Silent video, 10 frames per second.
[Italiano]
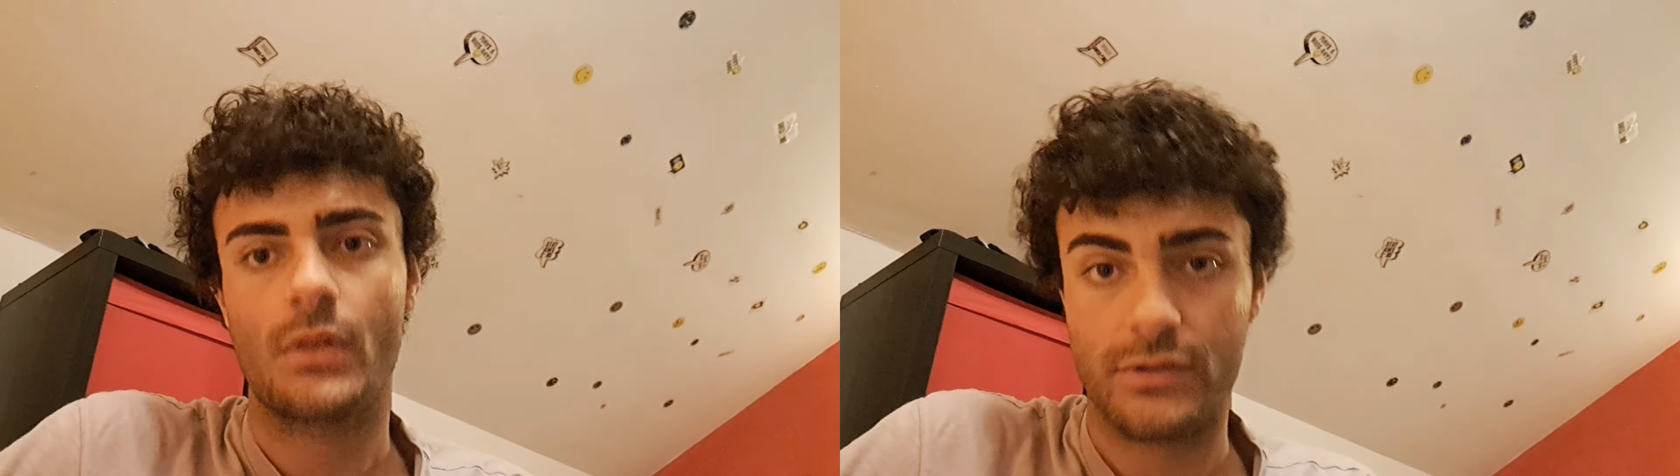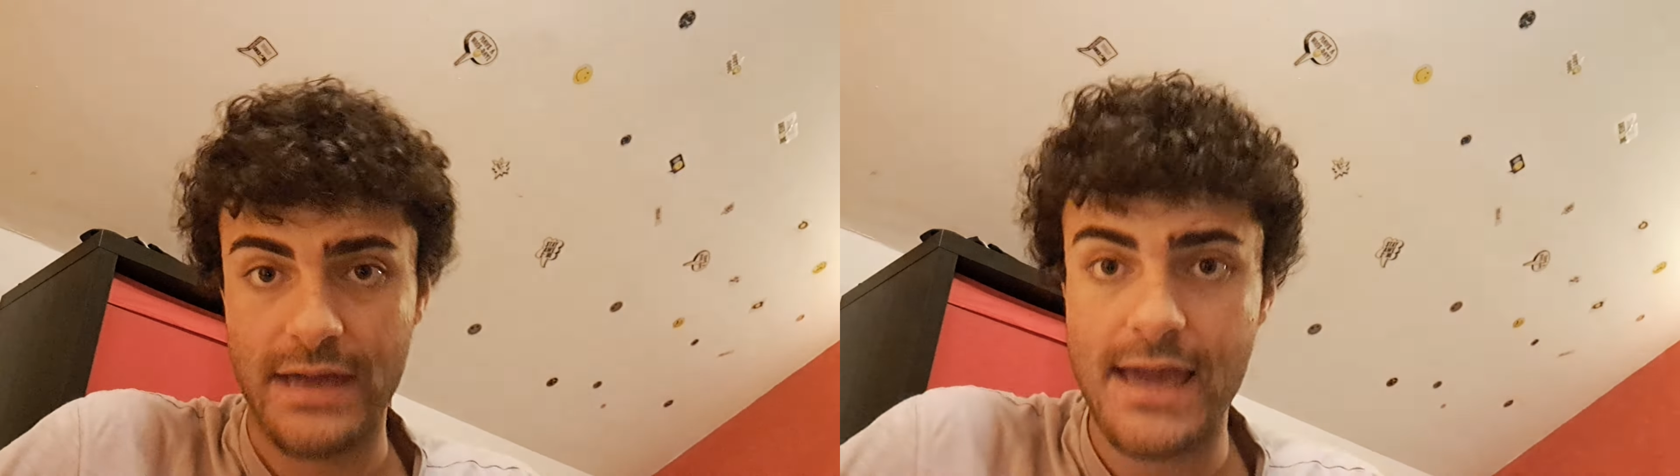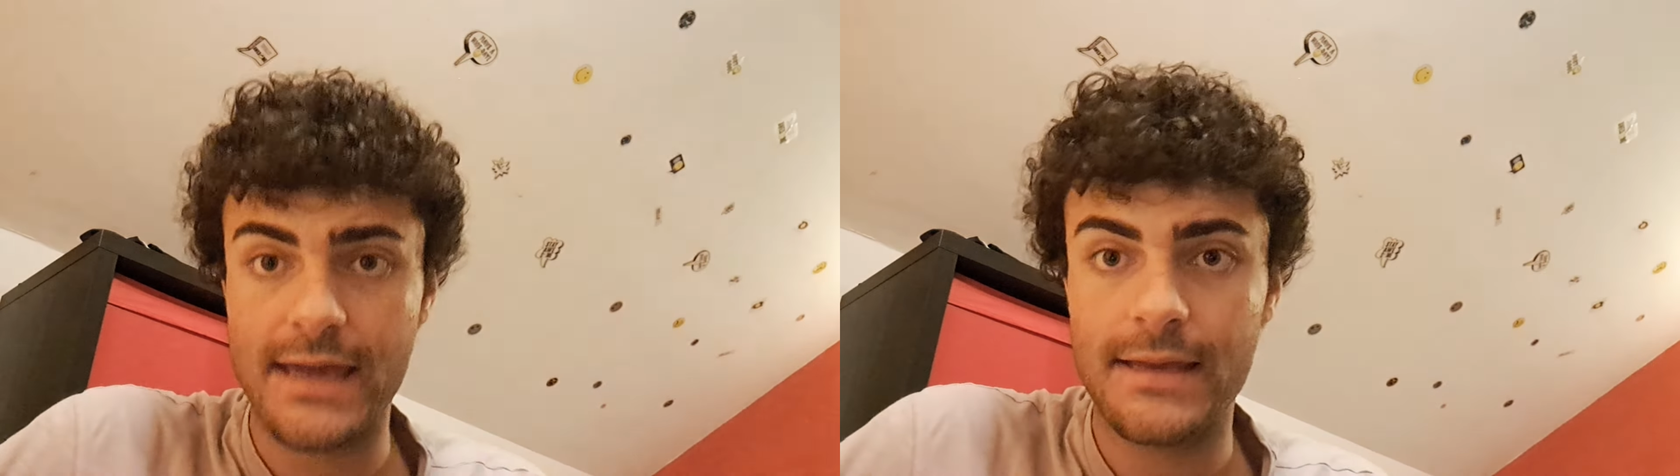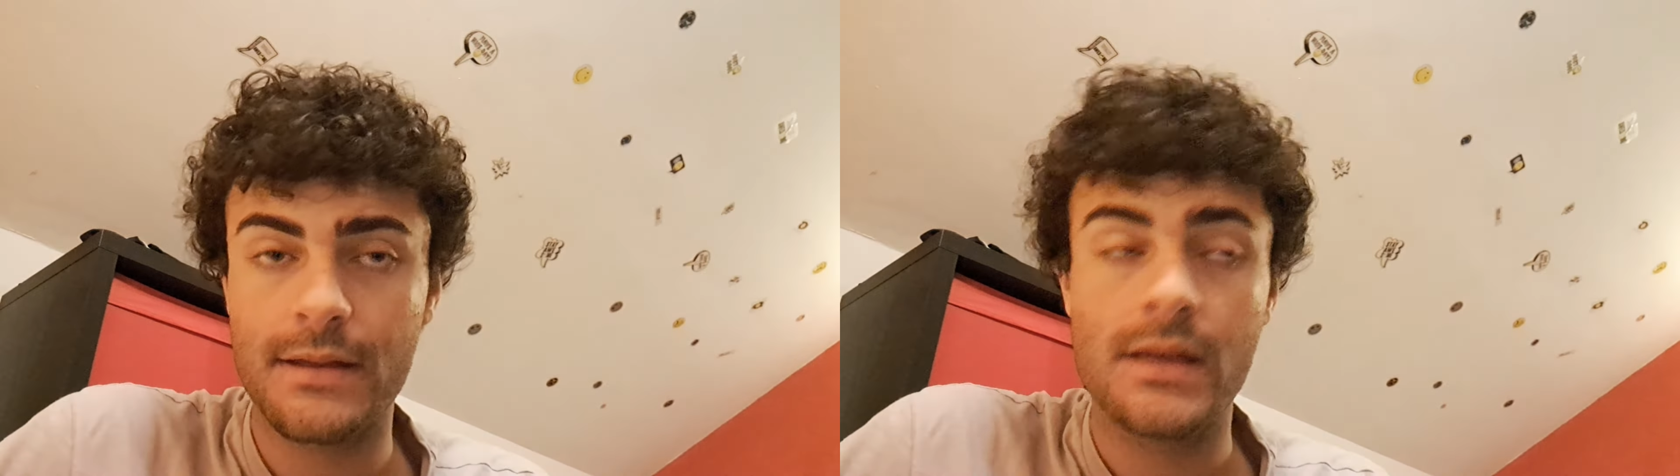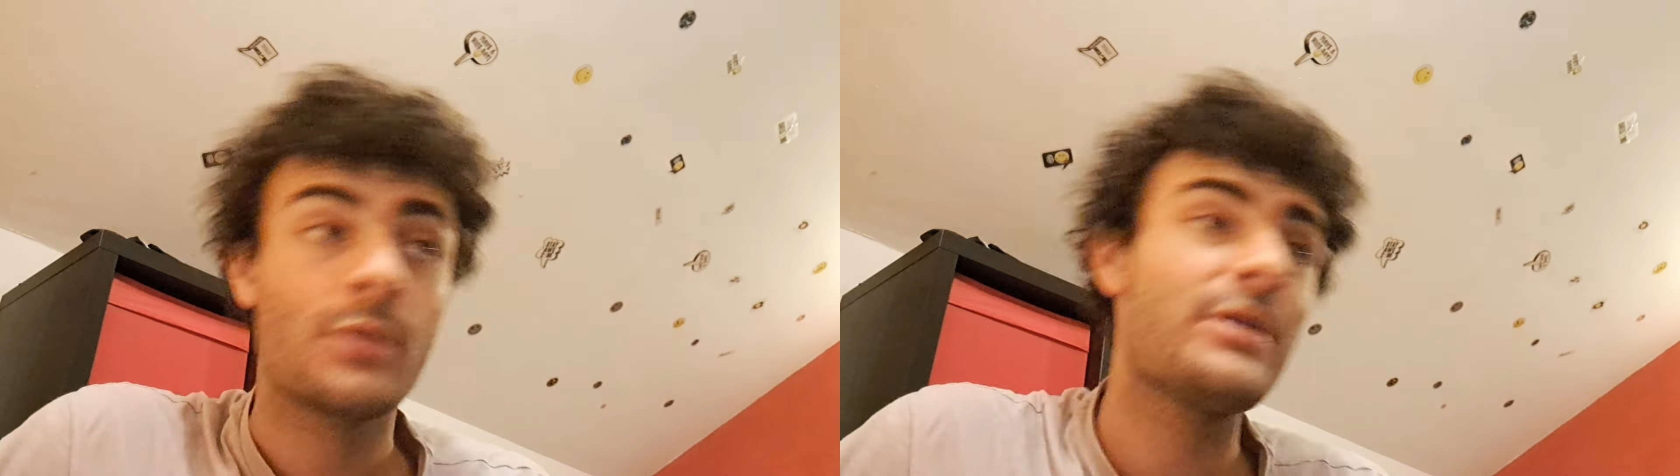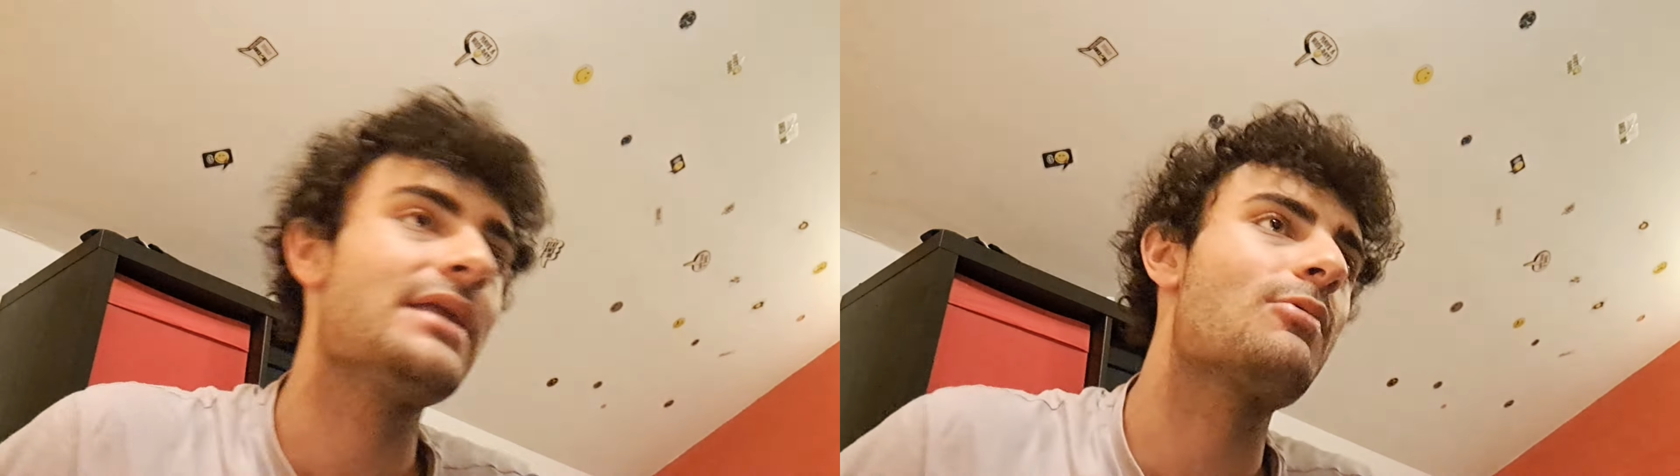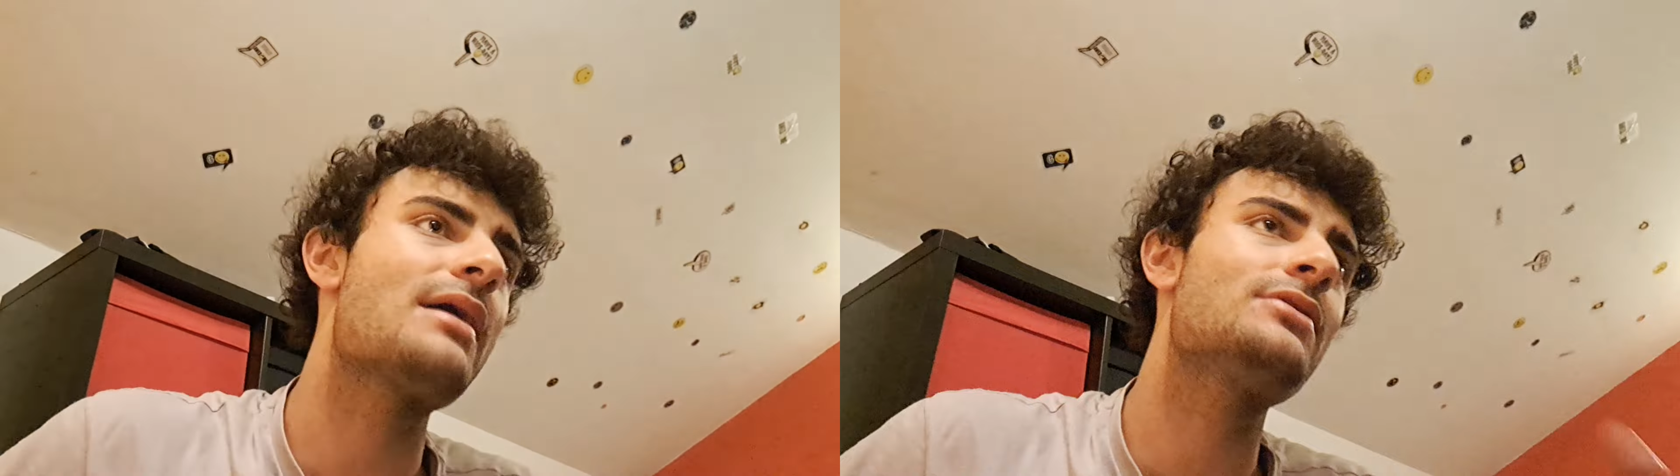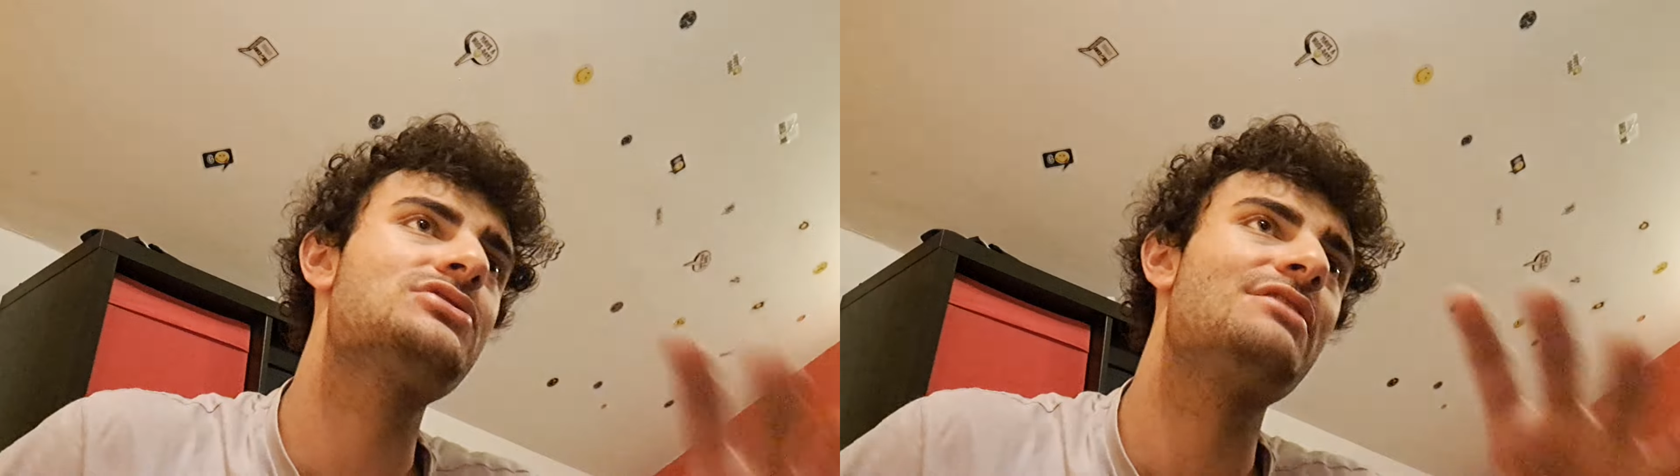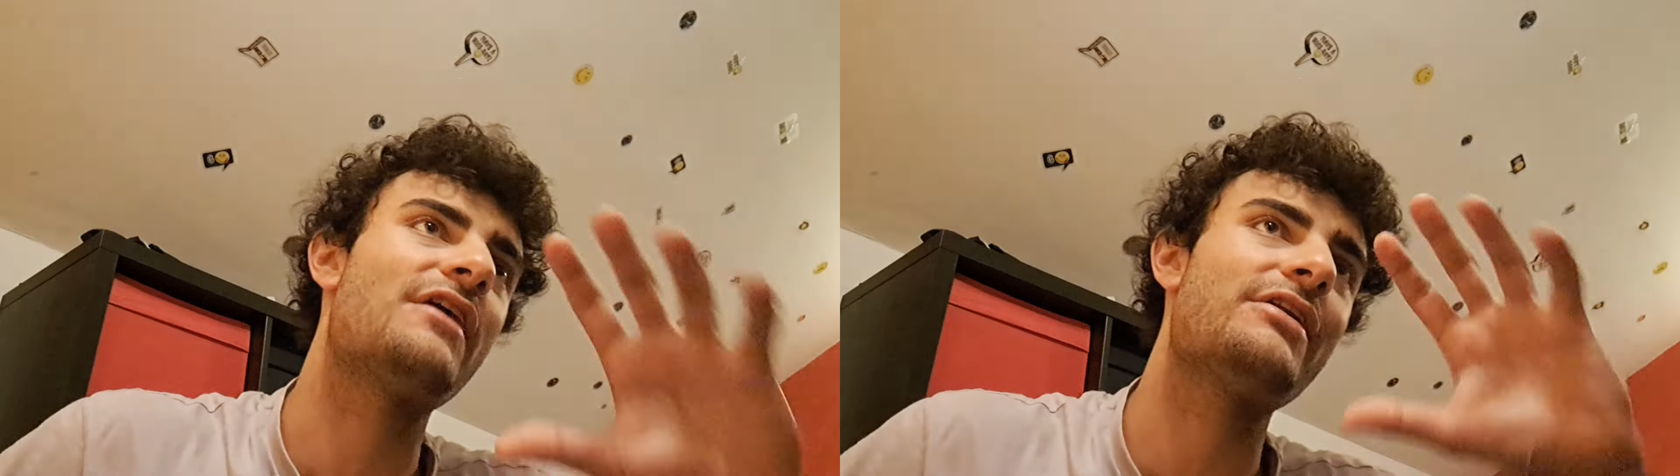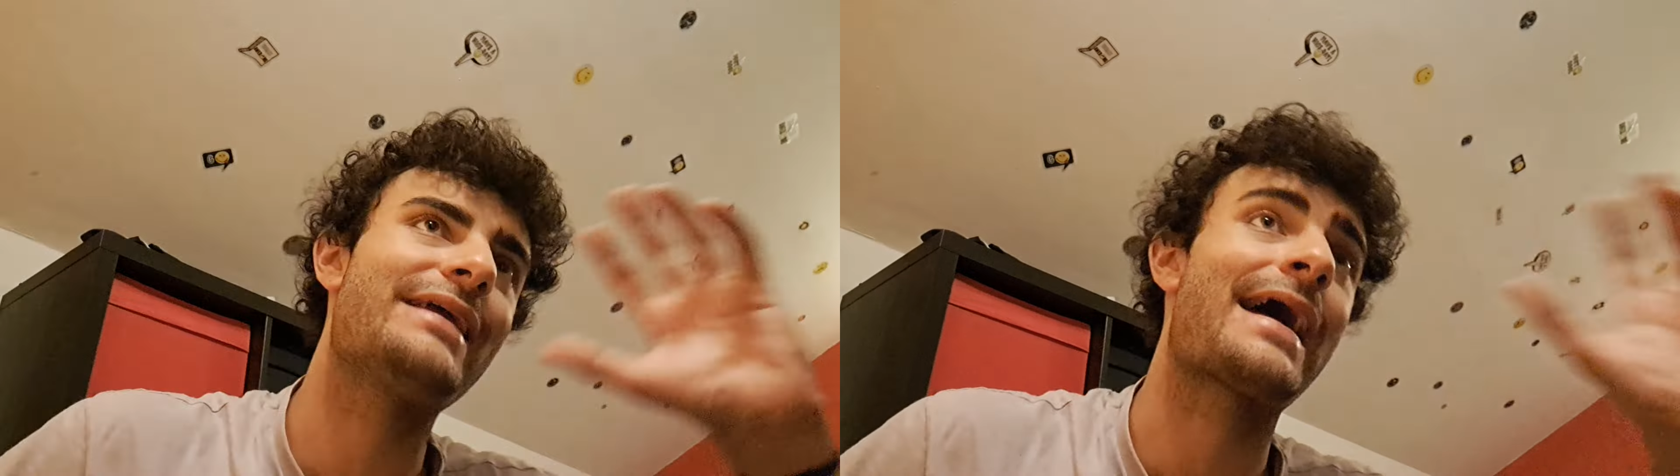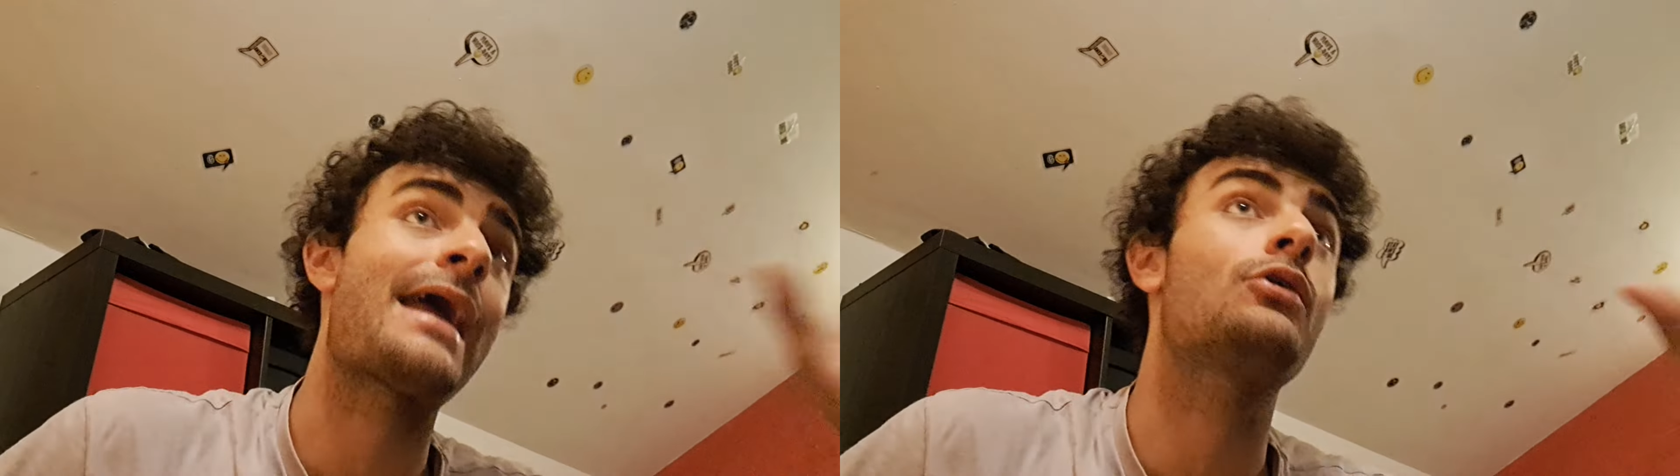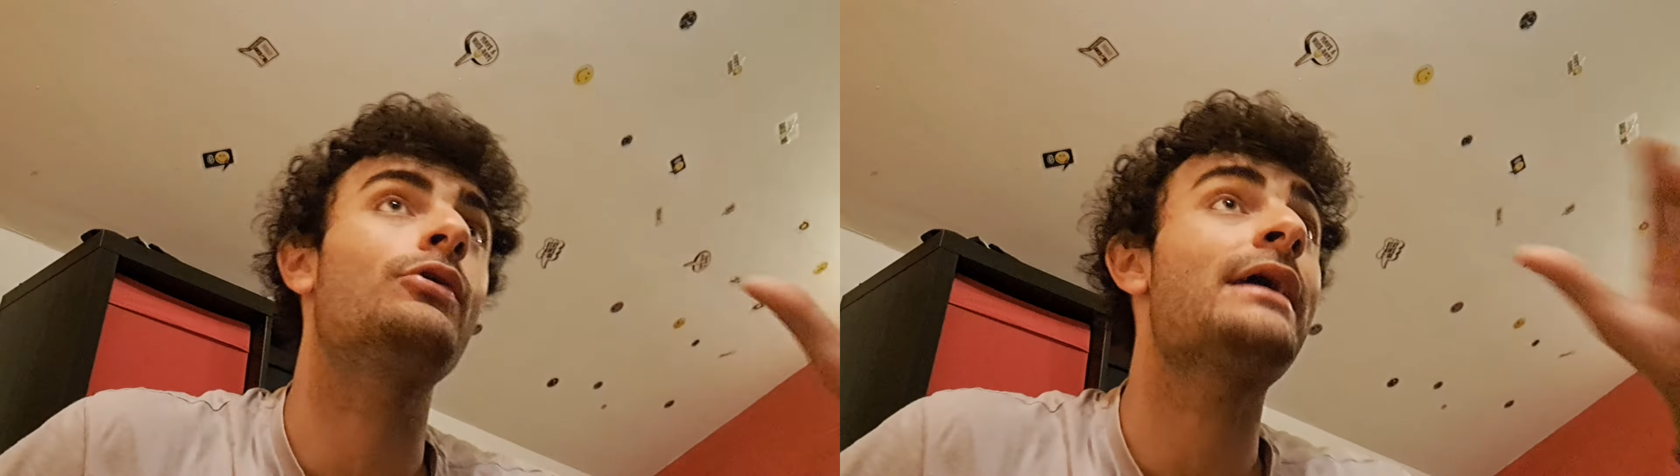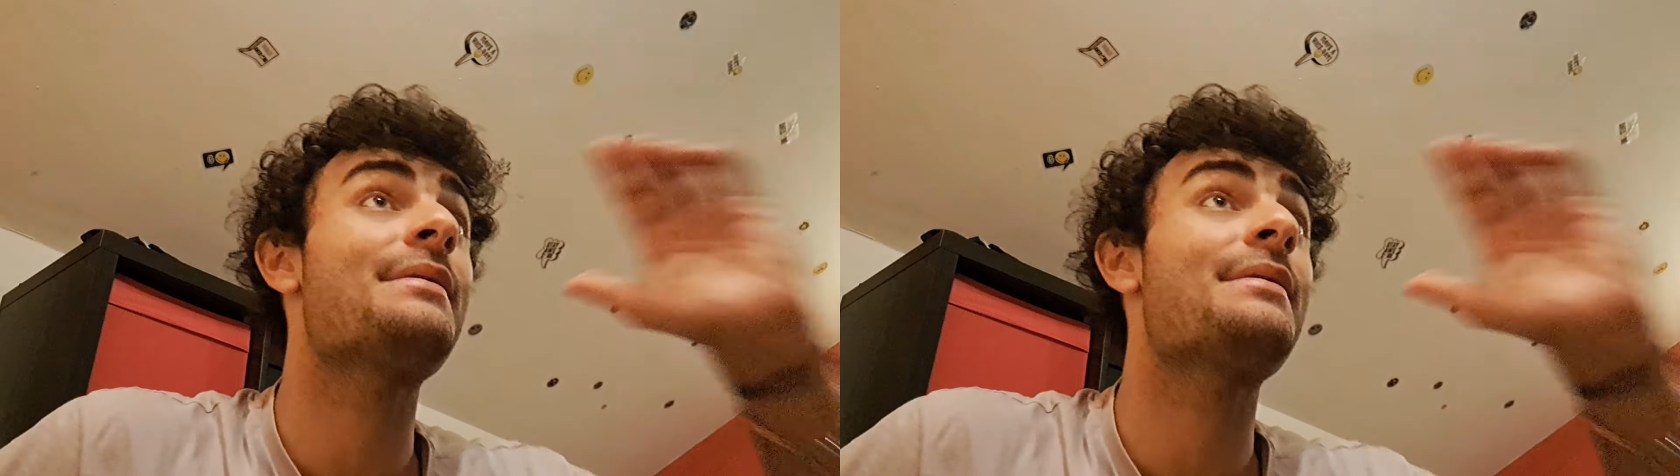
Ok? Quindi quando si fanno i calcoli,